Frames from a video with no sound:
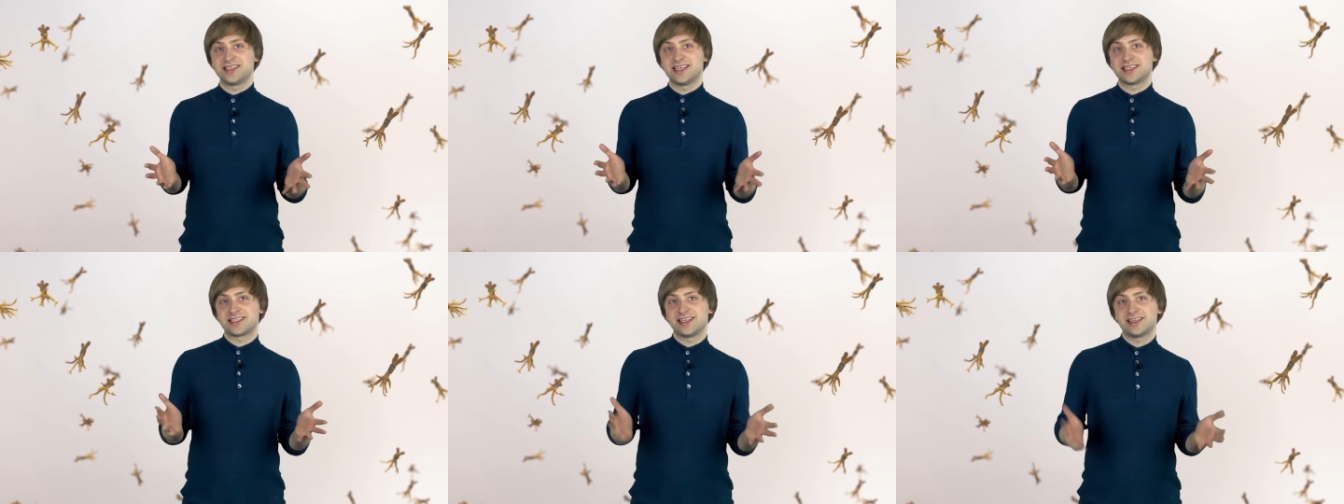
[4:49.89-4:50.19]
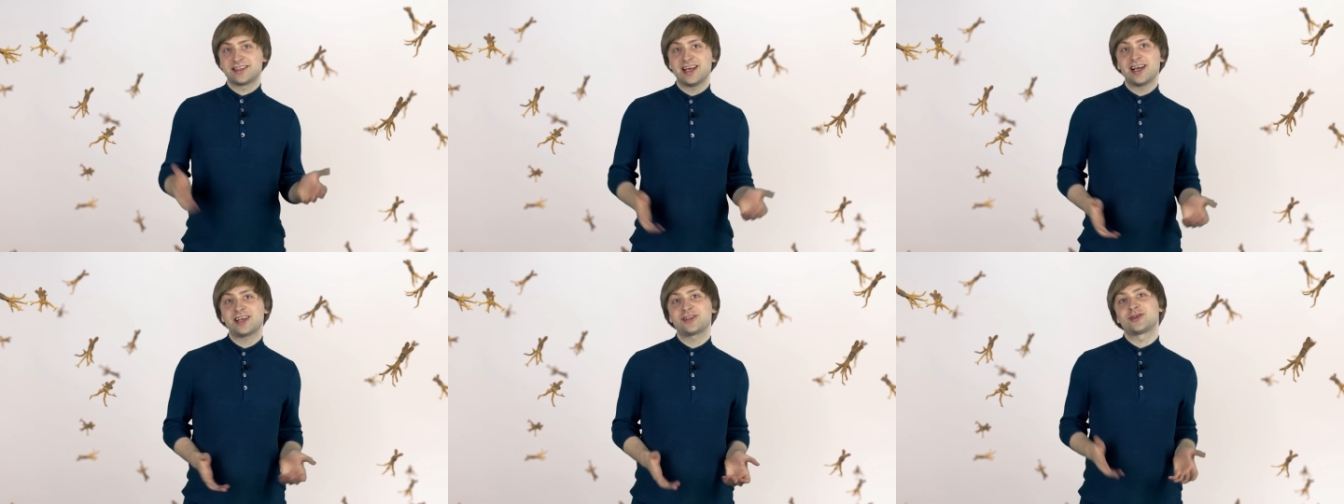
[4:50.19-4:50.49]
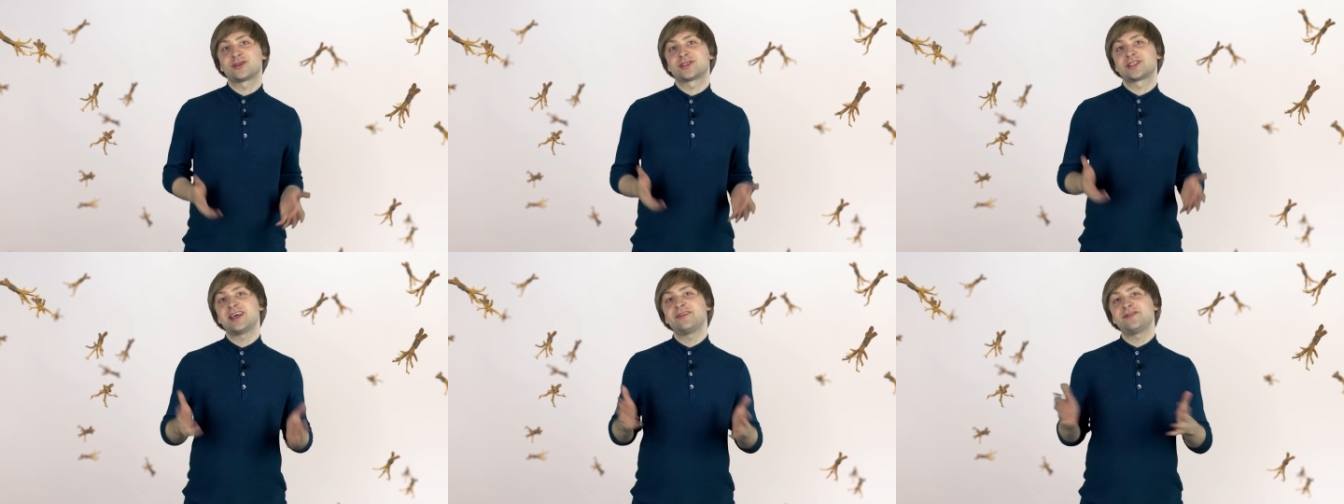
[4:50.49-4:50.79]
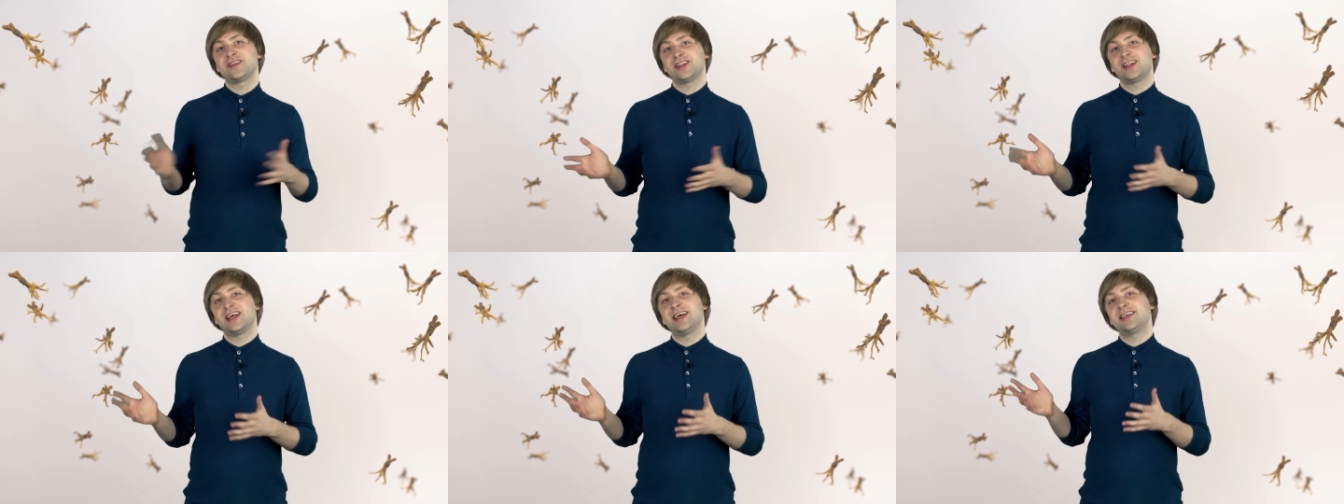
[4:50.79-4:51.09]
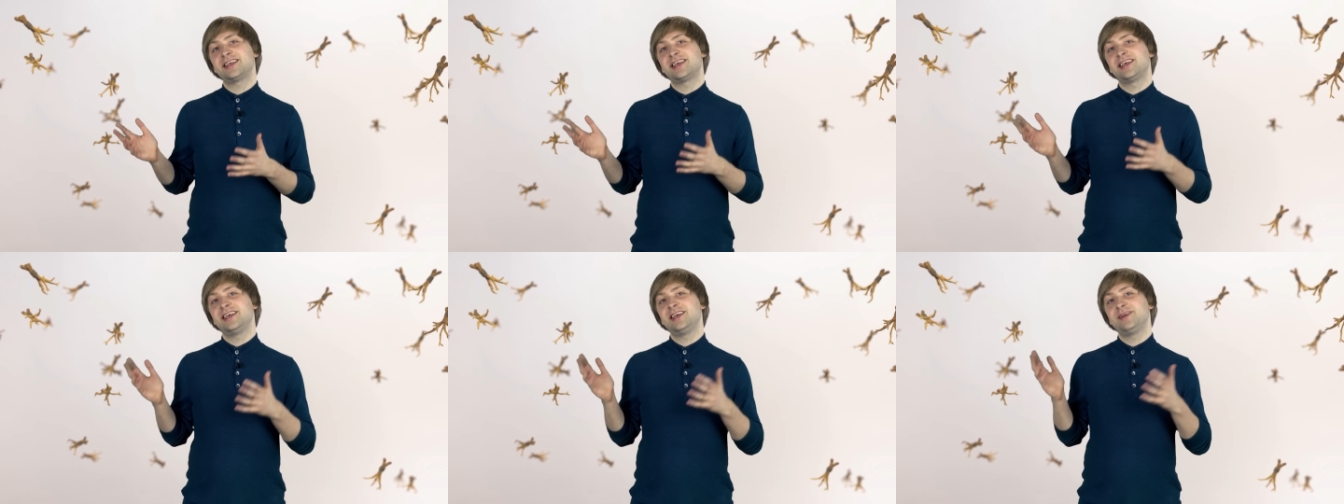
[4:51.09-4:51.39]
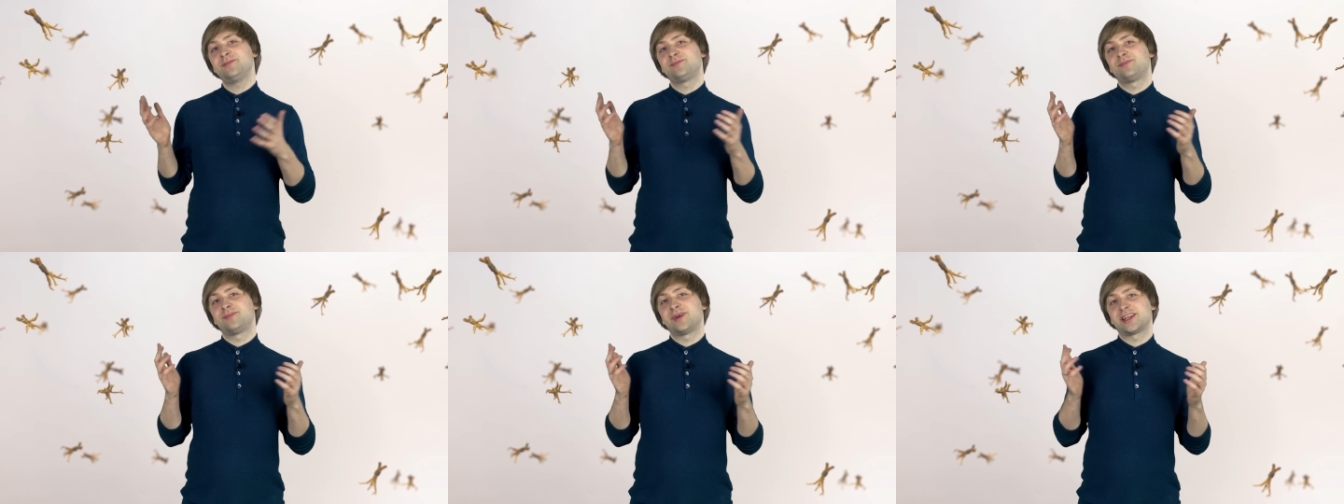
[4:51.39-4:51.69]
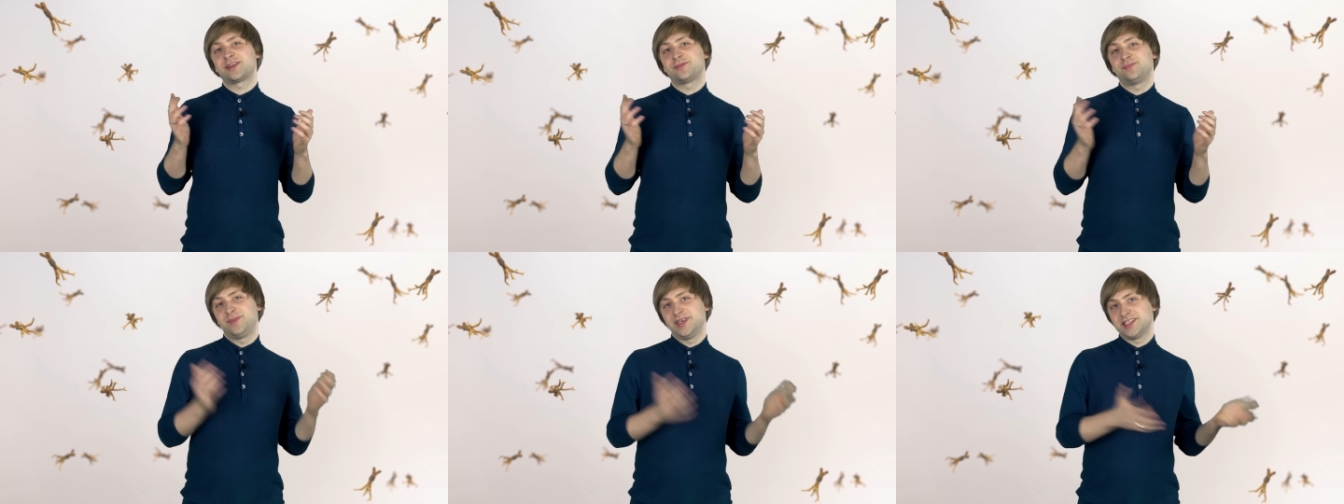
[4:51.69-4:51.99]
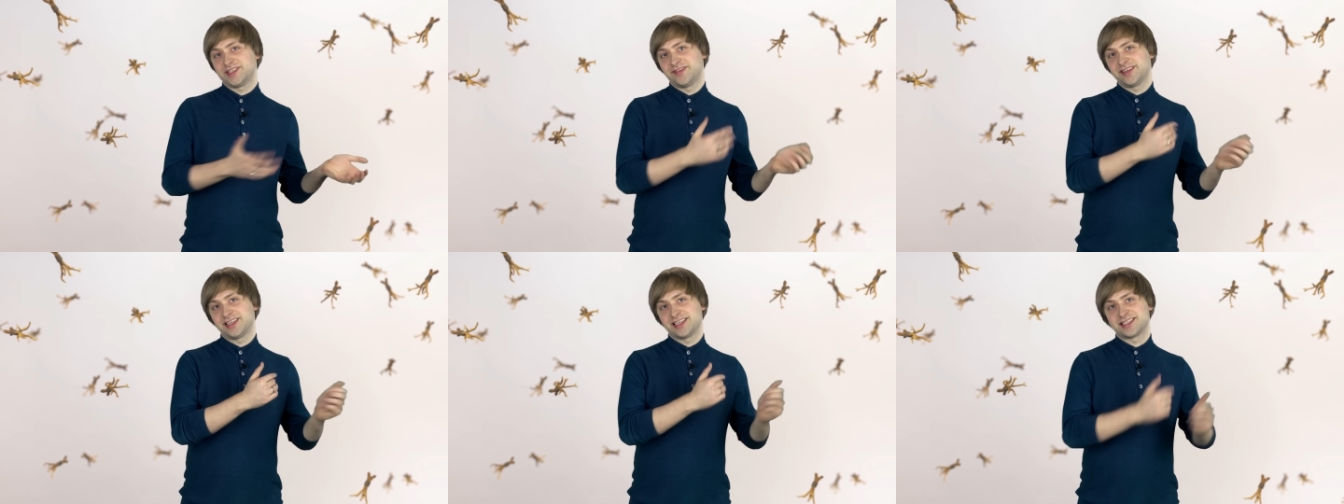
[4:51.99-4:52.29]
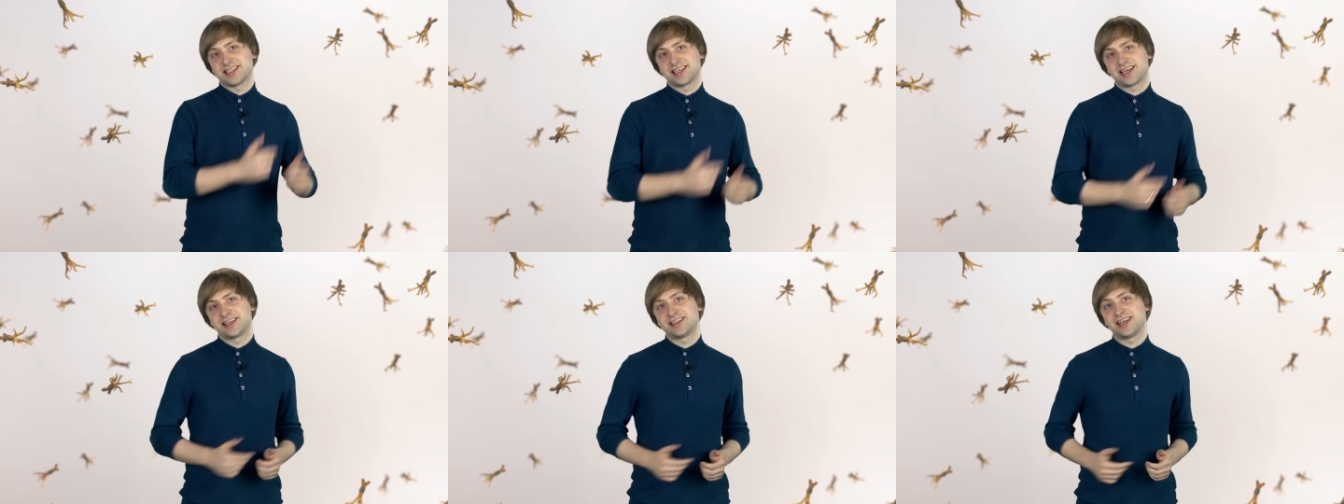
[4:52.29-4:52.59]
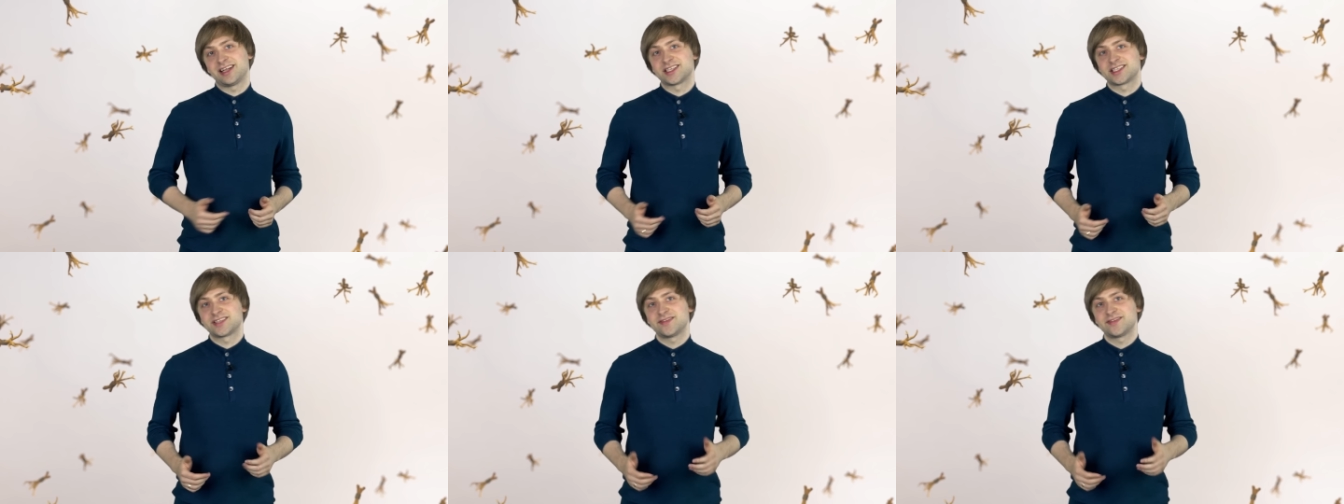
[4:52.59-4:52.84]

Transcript: Если так, то ставьте лайки и подписывайтесь на канал.